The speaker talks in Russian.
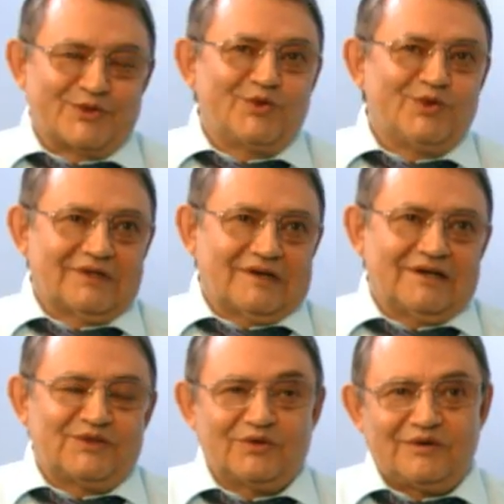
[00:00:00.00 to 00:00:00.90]
тут долго
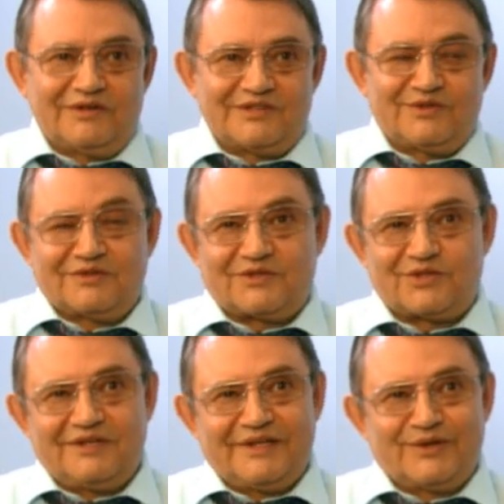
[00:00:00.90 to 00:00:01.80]
готовились, но, к
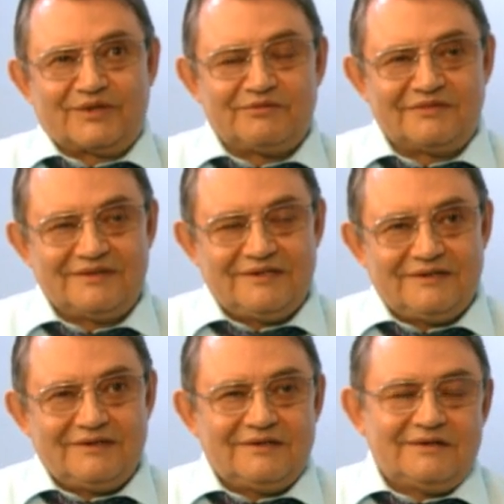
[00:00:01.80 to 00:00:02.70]
сожалению, там
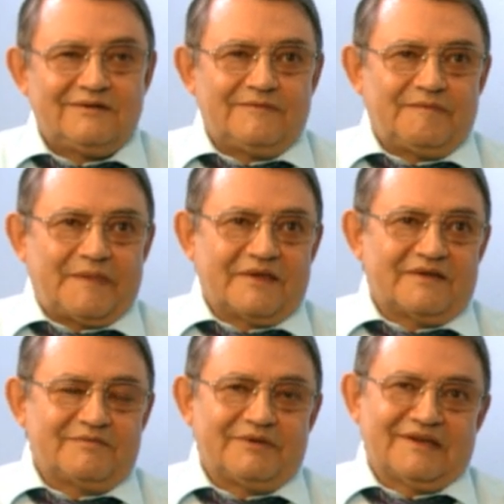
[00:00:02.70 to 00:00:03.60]

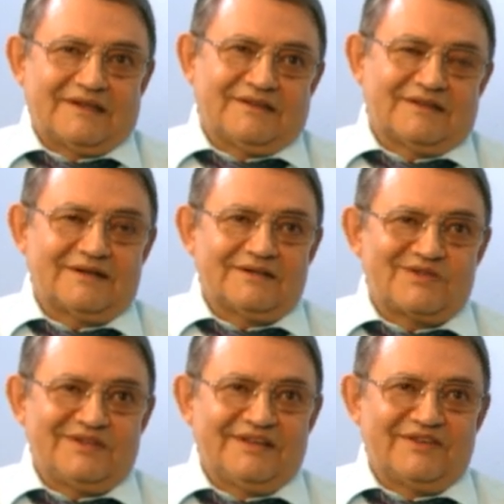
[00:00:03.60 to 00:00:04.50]
это понятно, наверное,
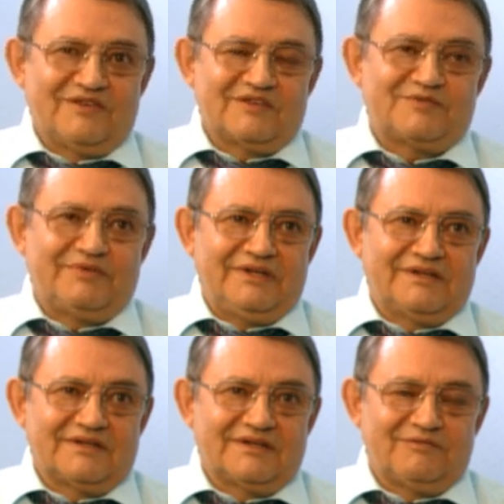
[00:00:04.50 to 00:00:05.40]
население не
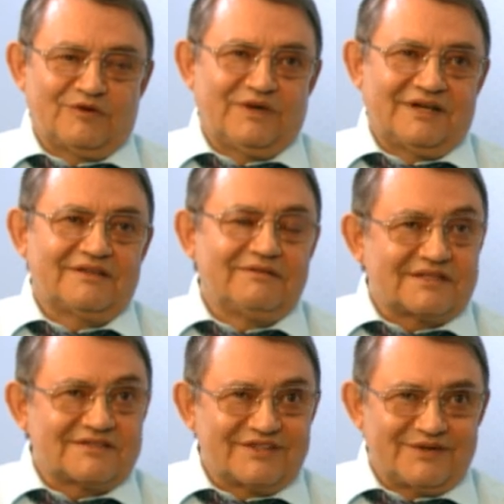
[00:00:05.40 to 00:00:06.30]
восприняло. И буквально
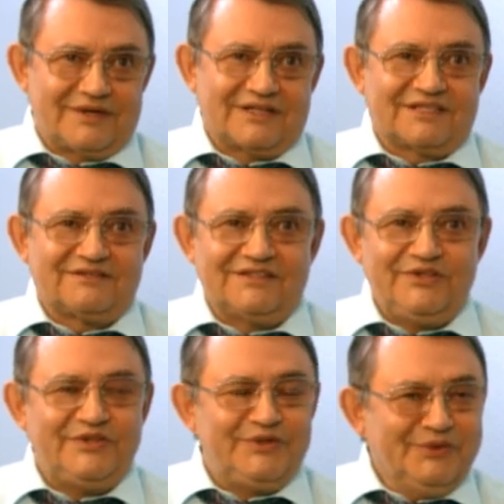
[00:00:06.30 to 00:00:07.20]
29
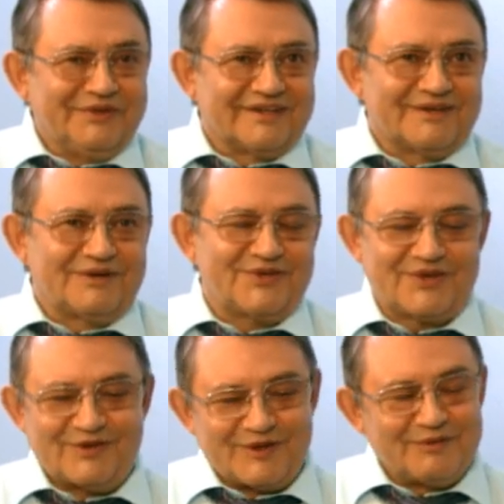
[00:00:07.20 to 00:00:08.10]
июня,
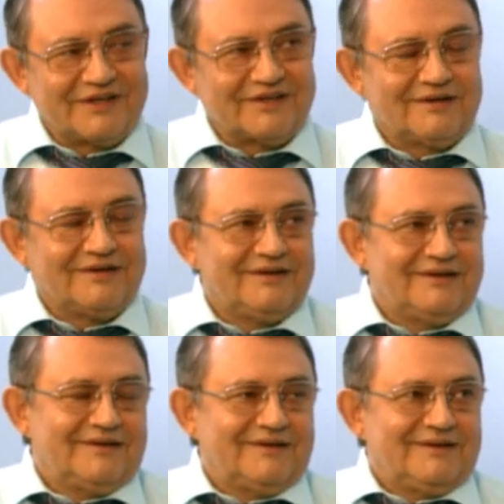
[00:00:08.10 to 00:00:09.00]
обращаю внимание,
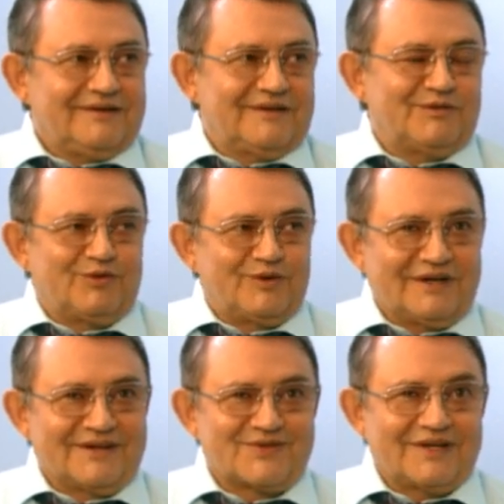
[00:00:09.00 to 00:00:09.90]
угу. это
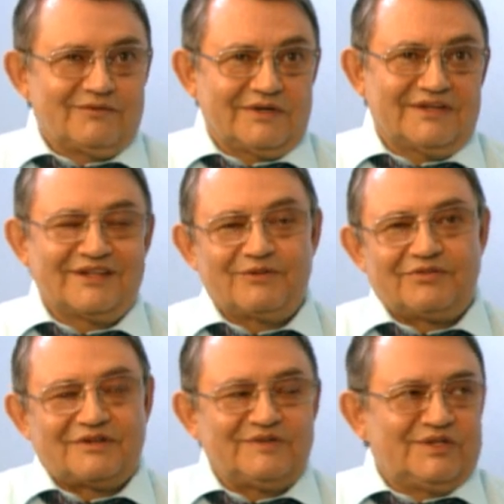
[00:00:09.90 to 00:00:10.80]
буквально за два дня до
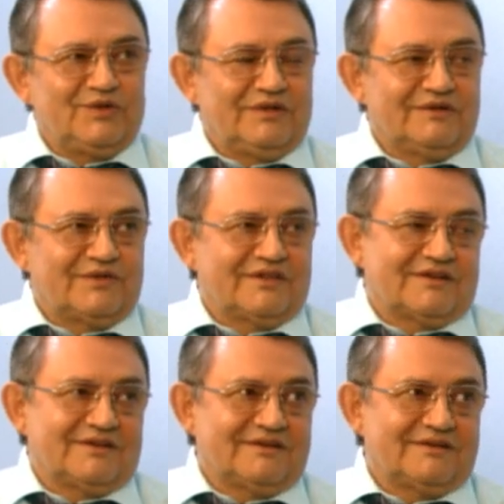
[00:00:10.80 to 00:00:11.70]
1 июля, вот
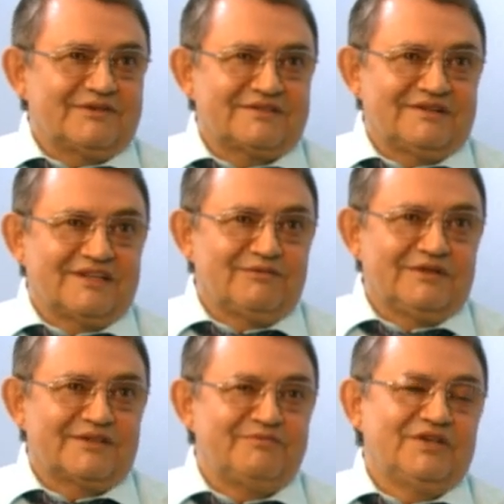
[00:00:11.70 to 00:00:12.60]
это постановление
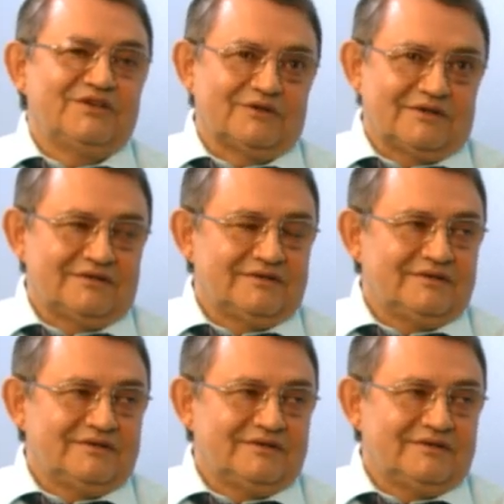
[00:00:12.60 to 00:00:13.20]
было отменено.